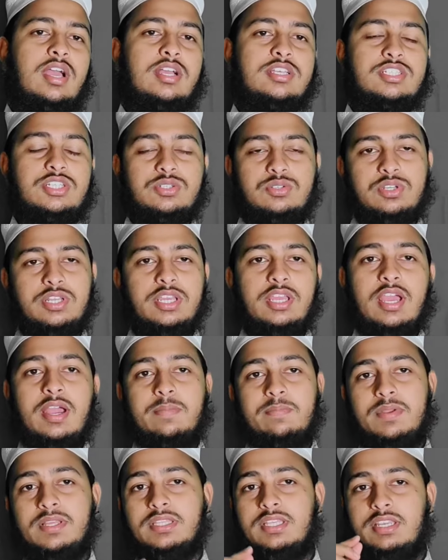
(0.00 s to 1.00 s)
আশা করি
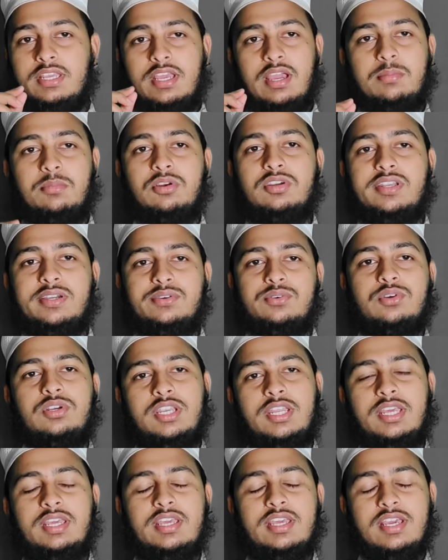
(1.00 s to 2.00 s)
আপনাদের এই আমলটা
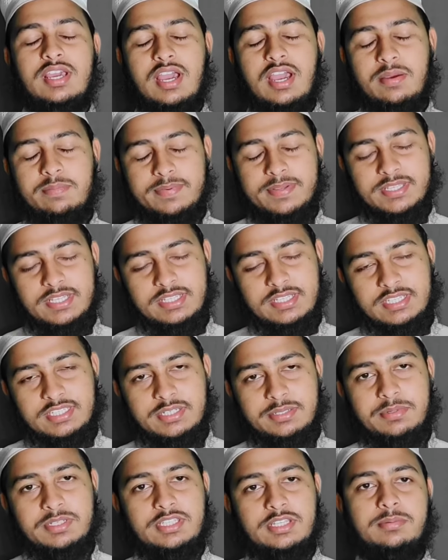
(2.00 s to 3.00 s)
করলে আপনাদের
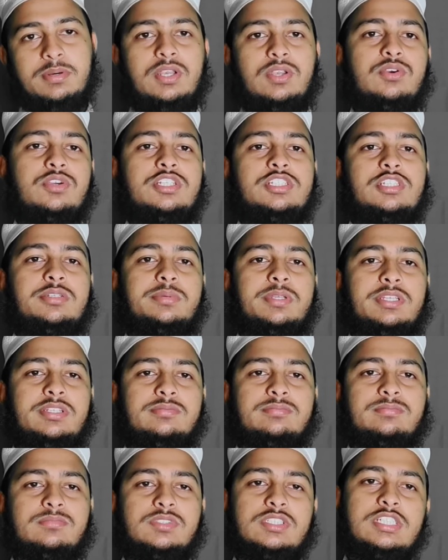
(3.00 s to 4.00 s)
দাঁতের ব্যথা ভালো হয়ে যাবে
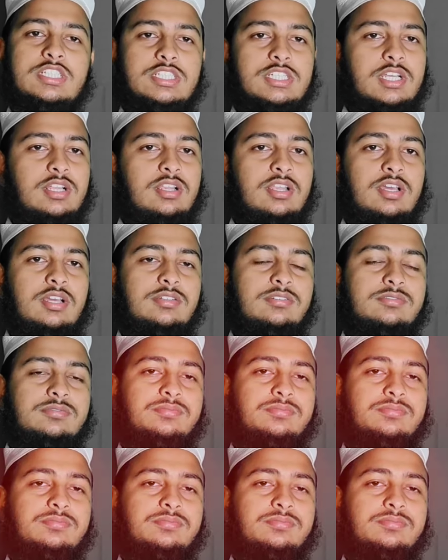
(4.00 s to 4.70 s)
ইনশাল্লাহ